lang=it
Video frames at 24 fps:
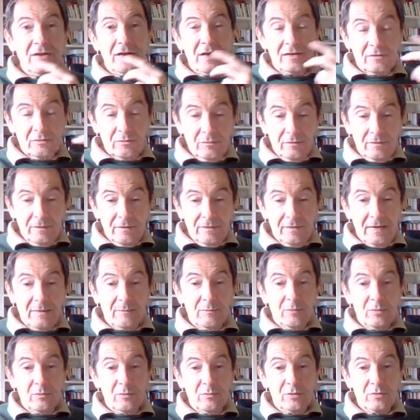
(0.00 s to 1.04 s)
Certo
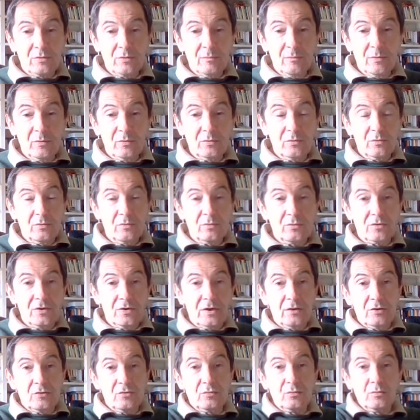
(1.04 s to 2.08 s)
viviamo in questo mondo, non
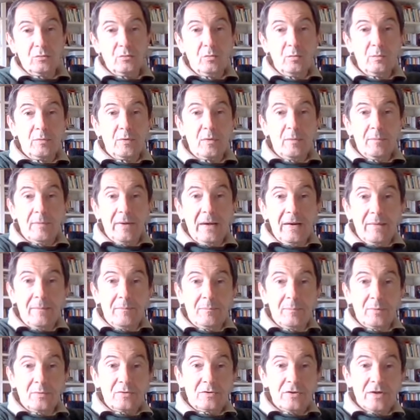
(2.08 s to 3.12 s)
c'è nessun dubbio, ma
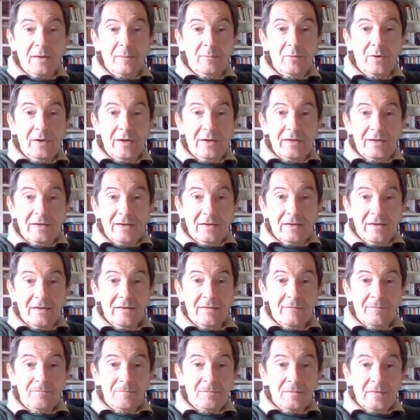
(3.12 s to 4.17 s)
possiamo
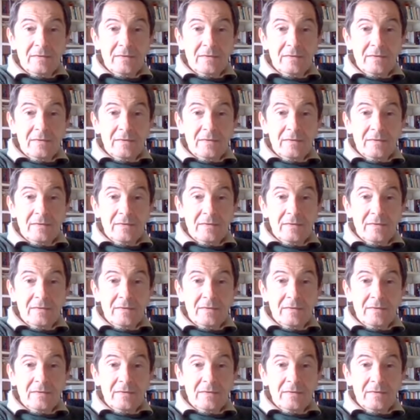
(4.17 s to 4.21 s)
anche